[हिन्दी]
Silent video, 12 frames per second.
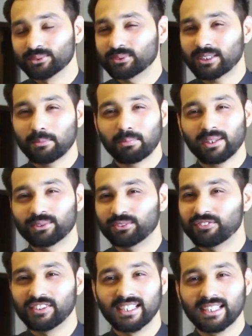उसके बाद जो
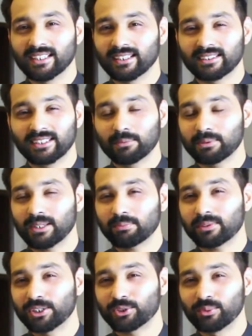फीलिंग आती है फिर
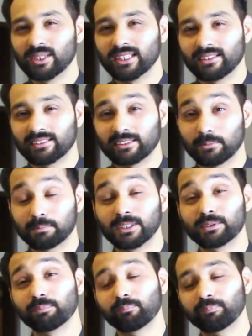आप कंट्रोल नहीं करते फिर